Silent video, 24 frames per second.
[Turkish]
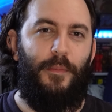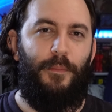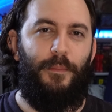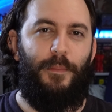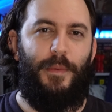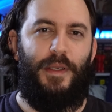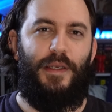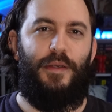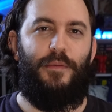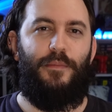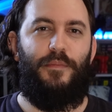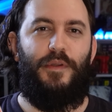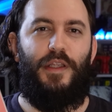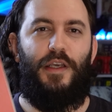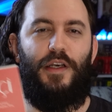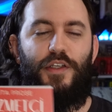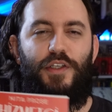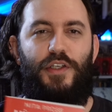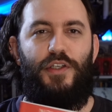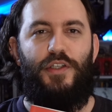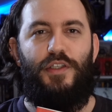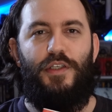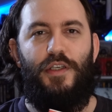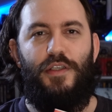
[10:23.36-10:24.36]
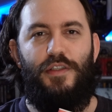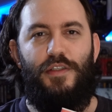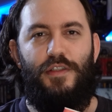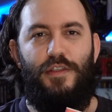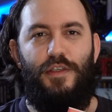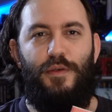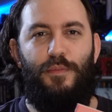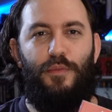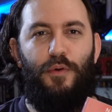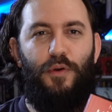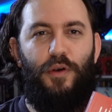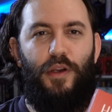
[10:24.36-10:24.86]
Benim de
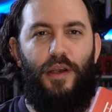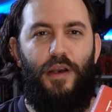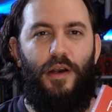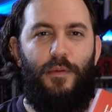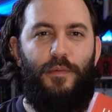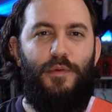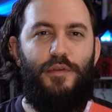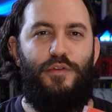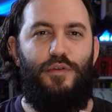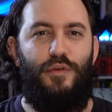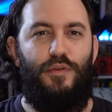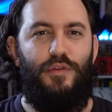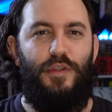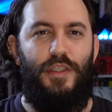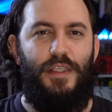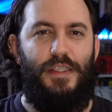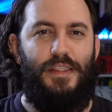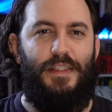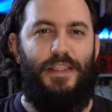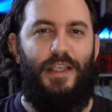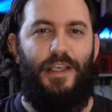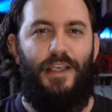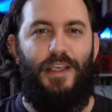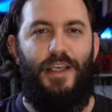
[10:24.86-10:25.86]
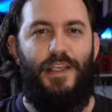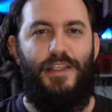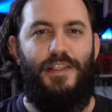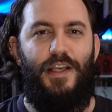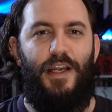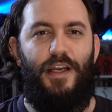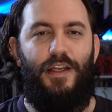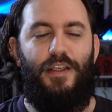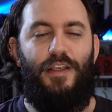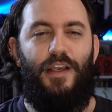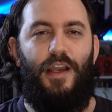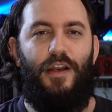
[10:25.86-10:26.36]
açıkçası böyle Amazon'da siteyi
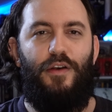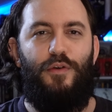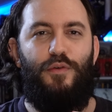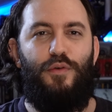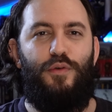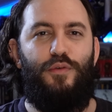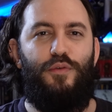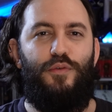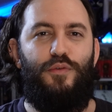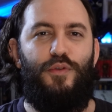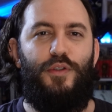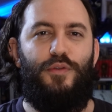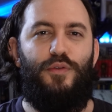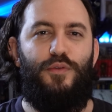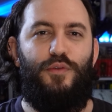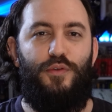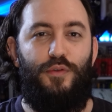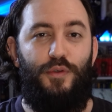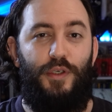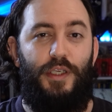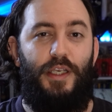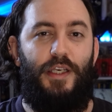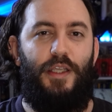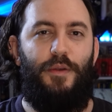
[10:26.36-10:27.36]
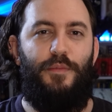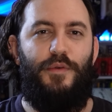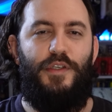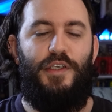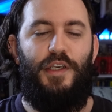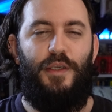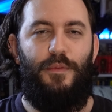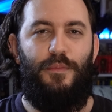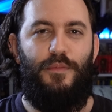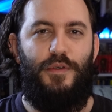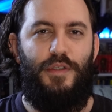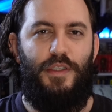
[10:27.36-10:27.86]
gezerken konusu ilgimi
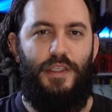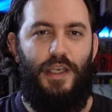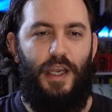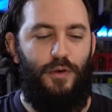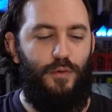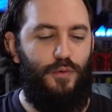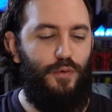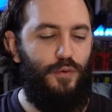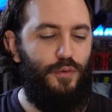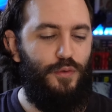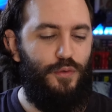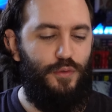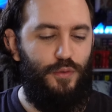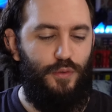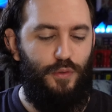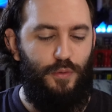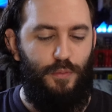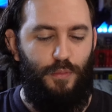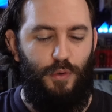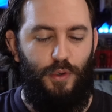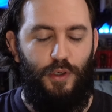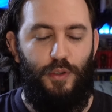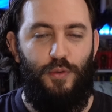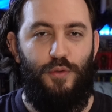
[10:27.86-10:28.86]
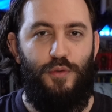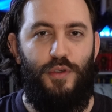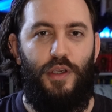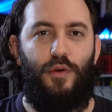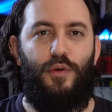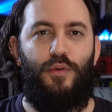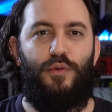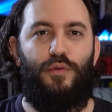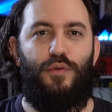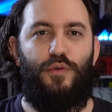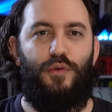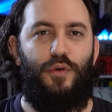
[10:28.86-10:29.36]
çekmişti. Yani konusunun böyle güzel
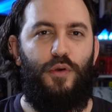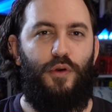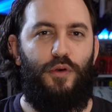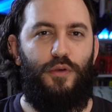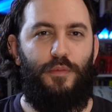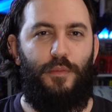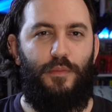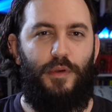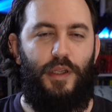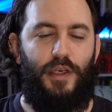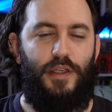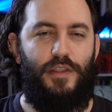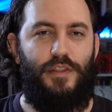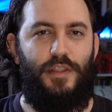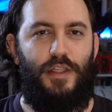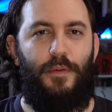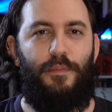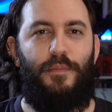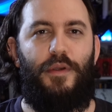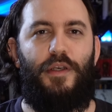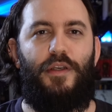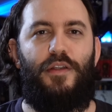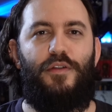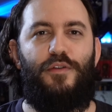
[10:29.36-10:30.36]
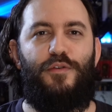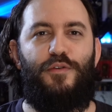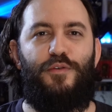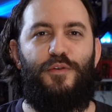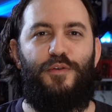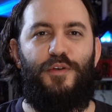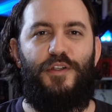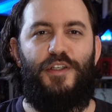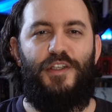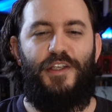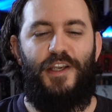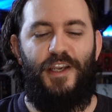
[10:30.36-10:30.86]
olduğunu gördüm. En azından beni
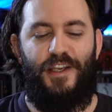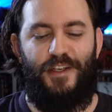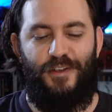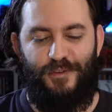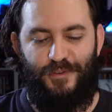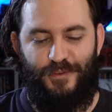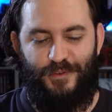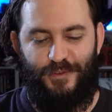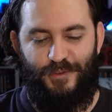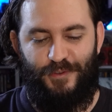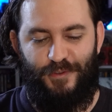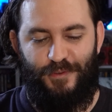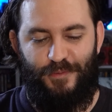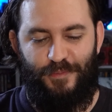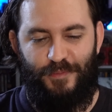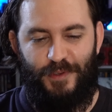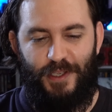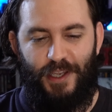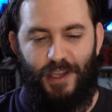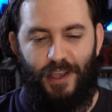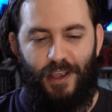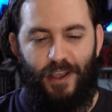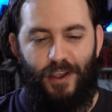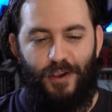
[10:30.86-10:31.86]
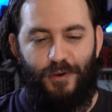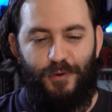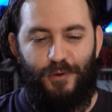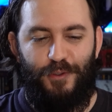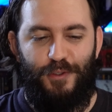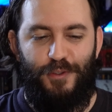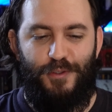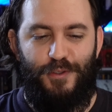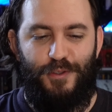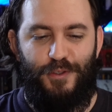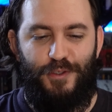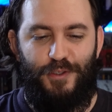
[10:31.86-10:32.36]
sürükleyeceğini düşündüm.
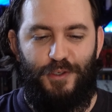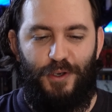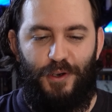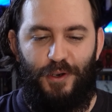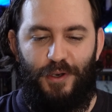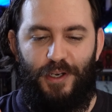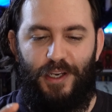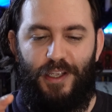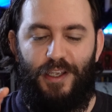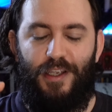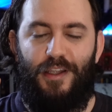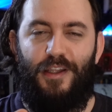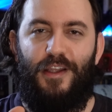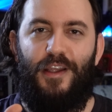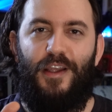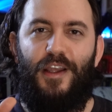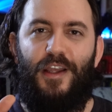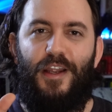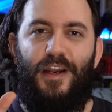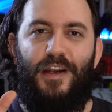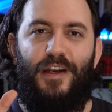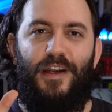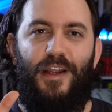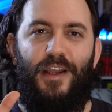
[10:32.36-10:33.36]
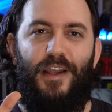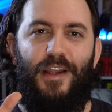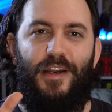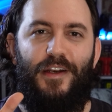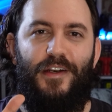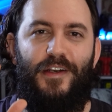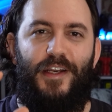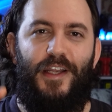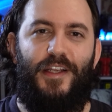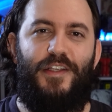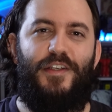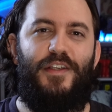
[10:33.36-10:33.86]
Konusu şöyle. Ee,
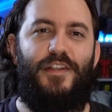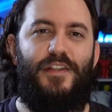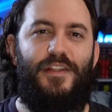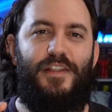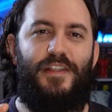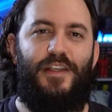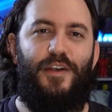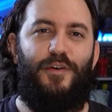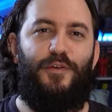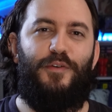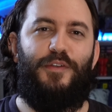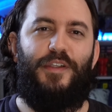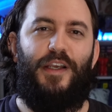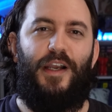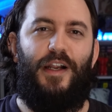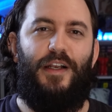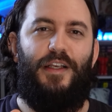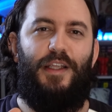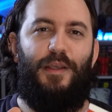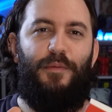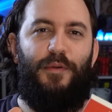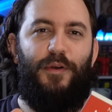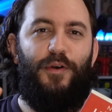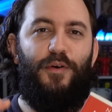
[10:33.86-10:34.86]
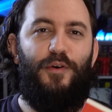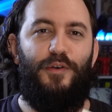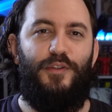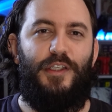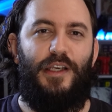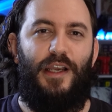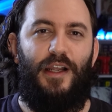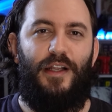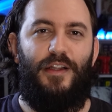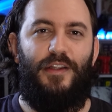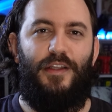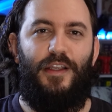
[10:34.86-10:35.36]
Regency Otel diye bir
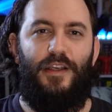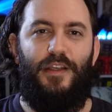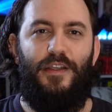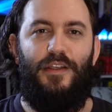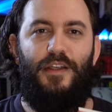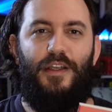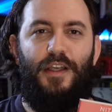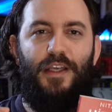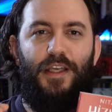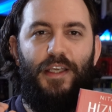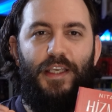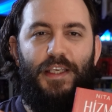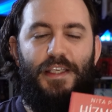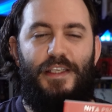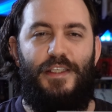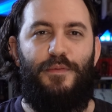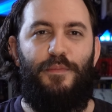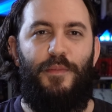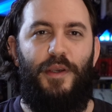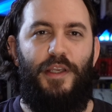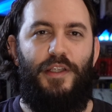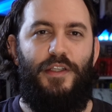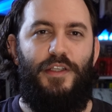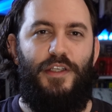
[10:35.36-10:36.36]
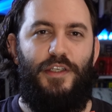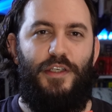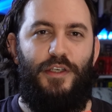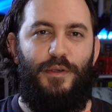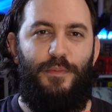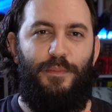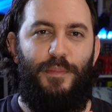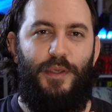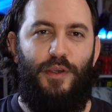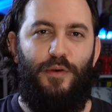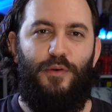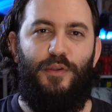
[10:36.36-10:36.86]
otelde
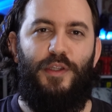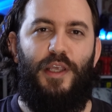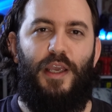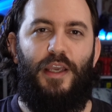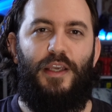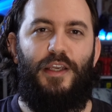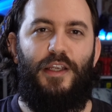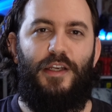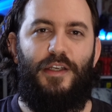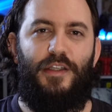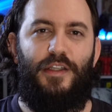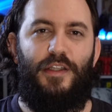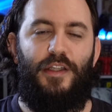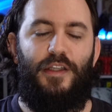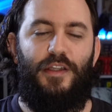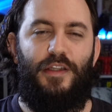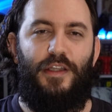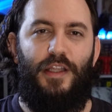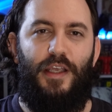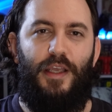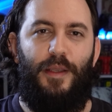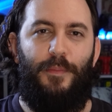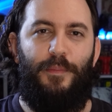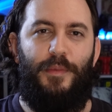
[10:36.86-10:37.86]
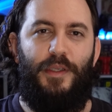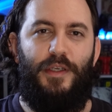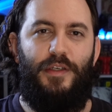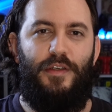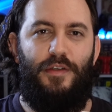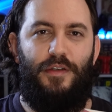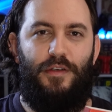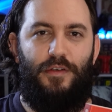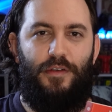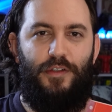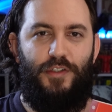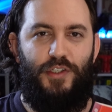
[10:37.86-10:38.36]
hizmetçi bir odaya girdiğinde
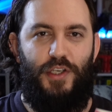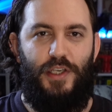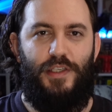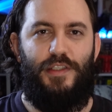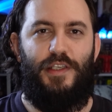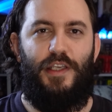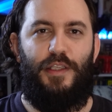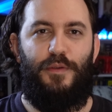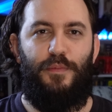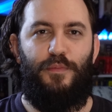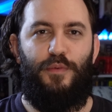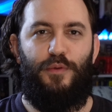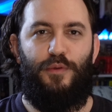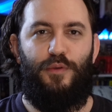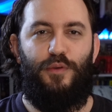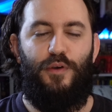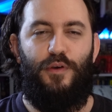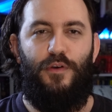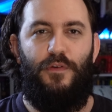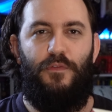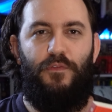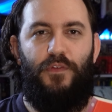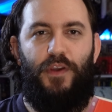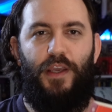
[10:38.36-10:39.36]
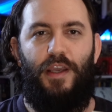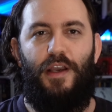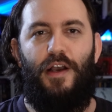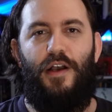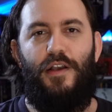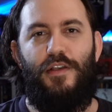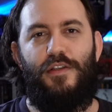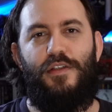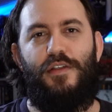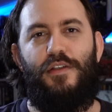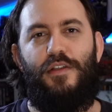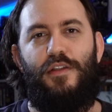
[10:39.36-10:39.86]
bir ceset buluyor ve
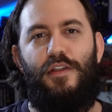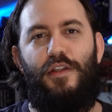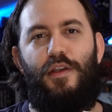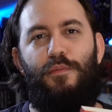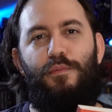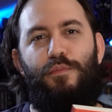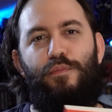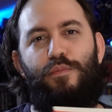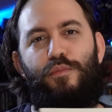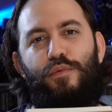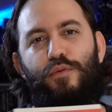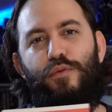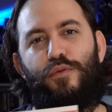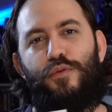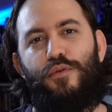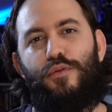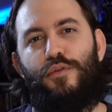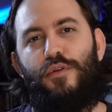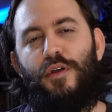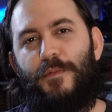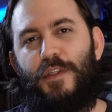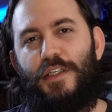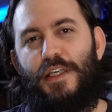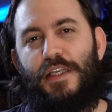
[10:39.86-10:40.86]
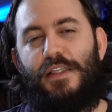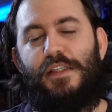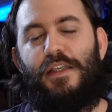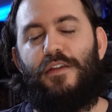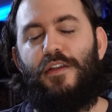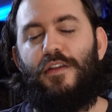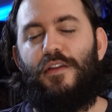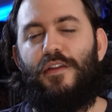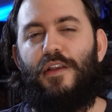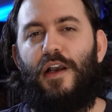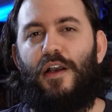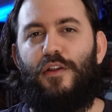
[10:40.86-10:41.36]
aslında bu
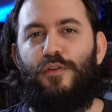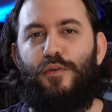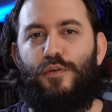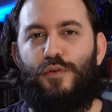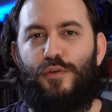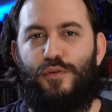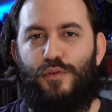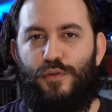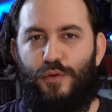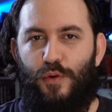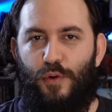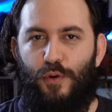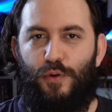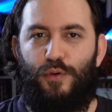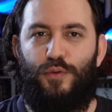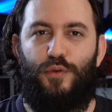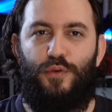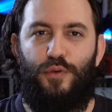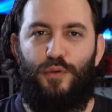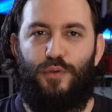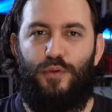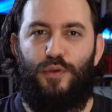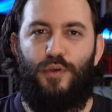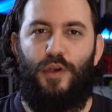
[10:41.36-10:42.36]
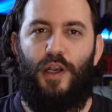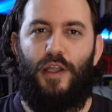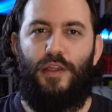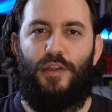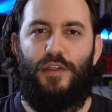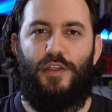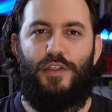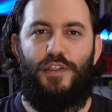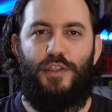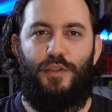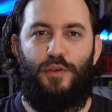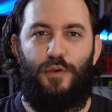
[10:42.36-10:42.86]
cesedin daha doğrusu öldürüldüğü
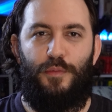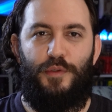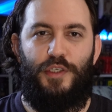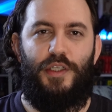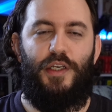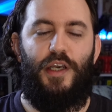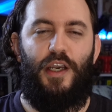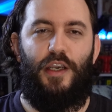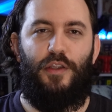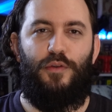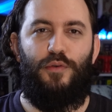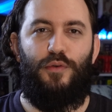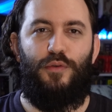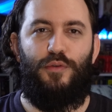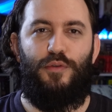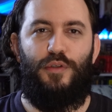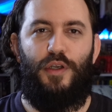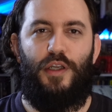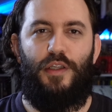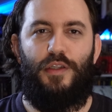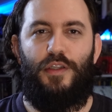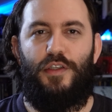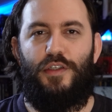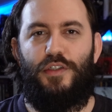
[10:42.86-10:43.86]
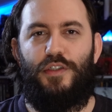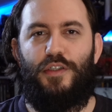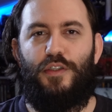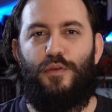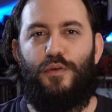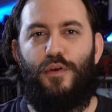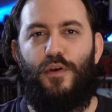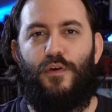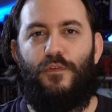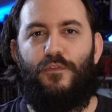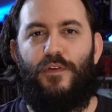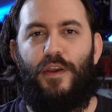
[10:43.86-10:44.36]
anlaşılıyor. Bir cinayet olduğu
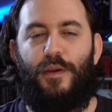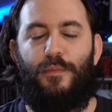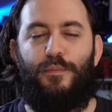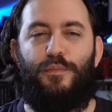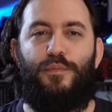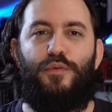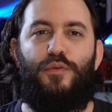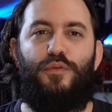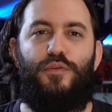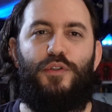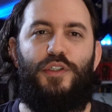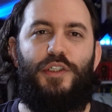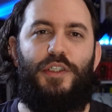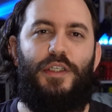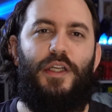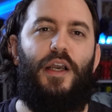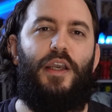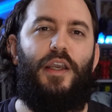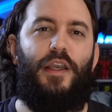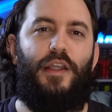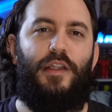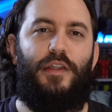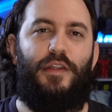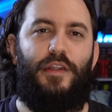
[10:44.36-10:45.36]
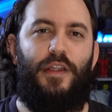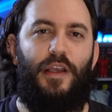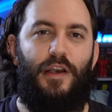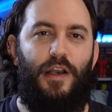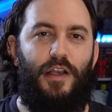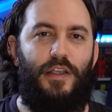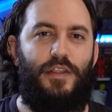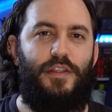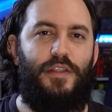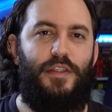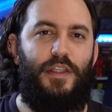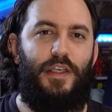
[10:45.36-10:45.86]
anlaşılıyor ve bu cinayette
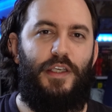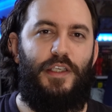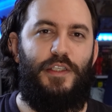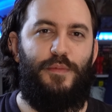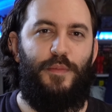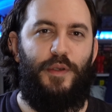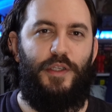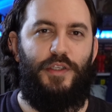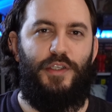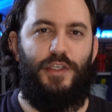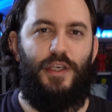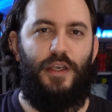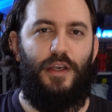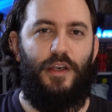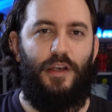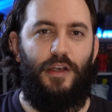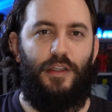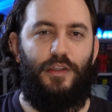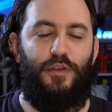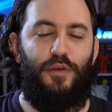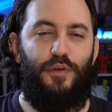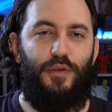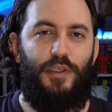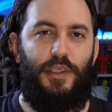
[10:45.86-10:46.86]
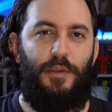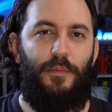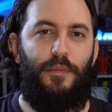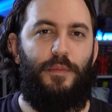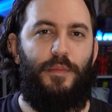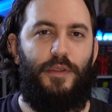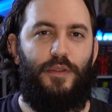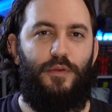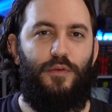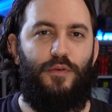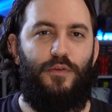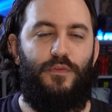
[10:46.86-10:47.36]
aslında hizmetçiye kalıyor
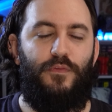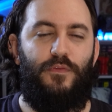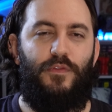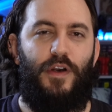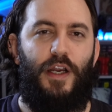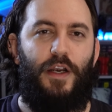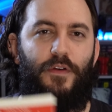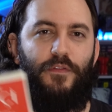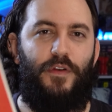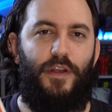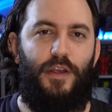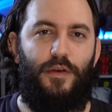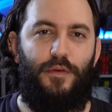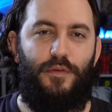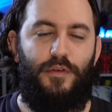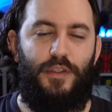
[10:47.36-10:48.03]
gibi bir durum var ve